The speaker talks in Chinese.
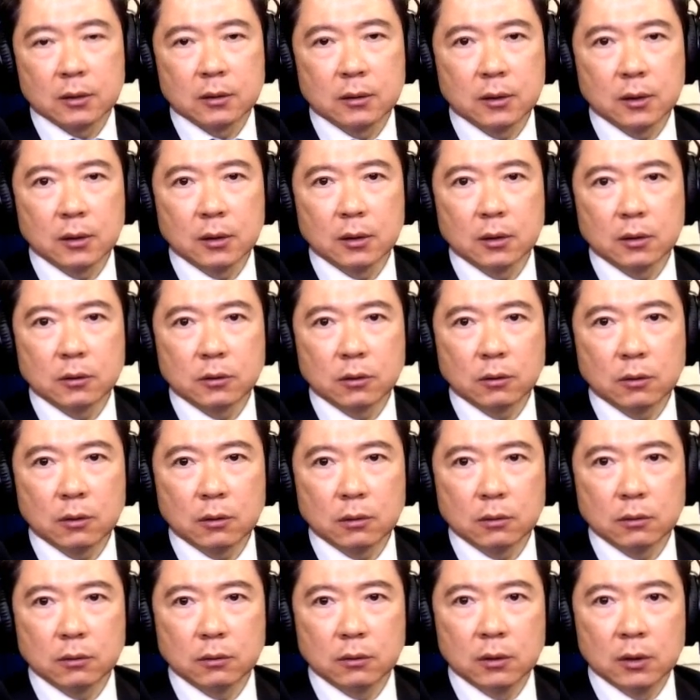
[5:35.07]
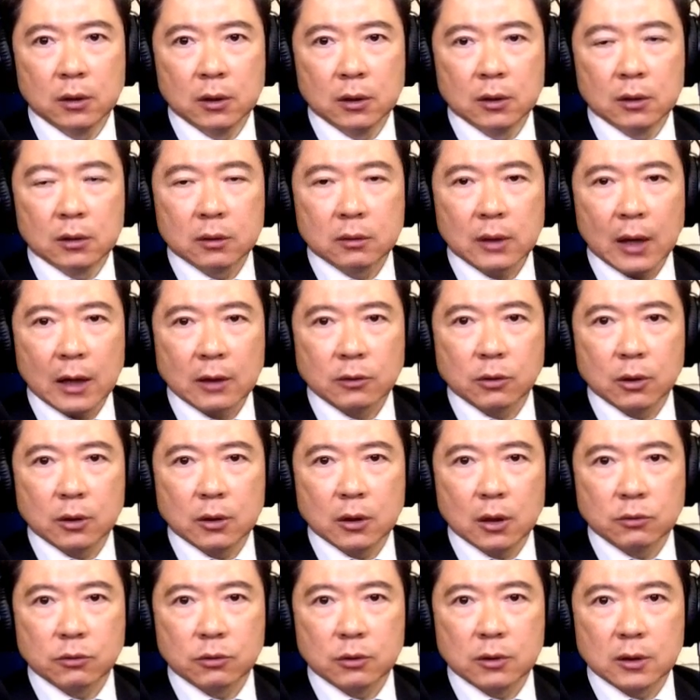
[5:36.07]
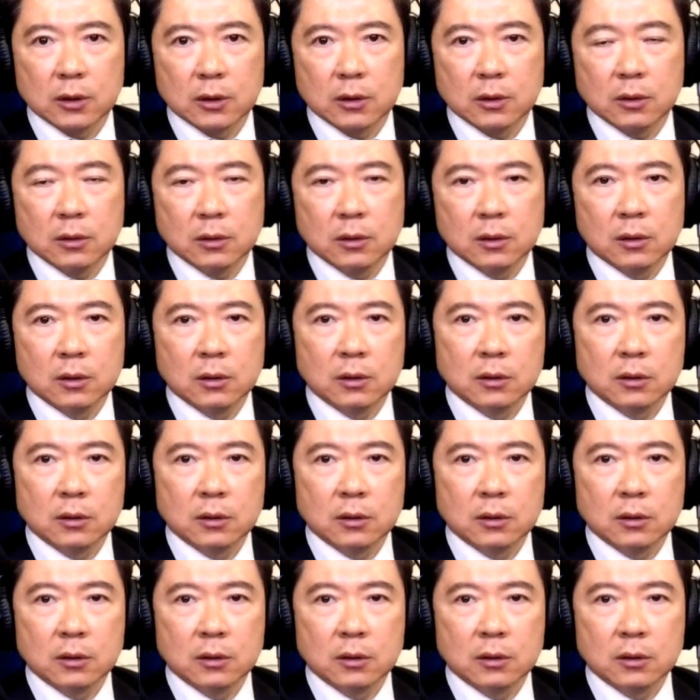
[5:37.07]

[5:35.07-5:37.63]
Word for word: 这个总统大选要举行，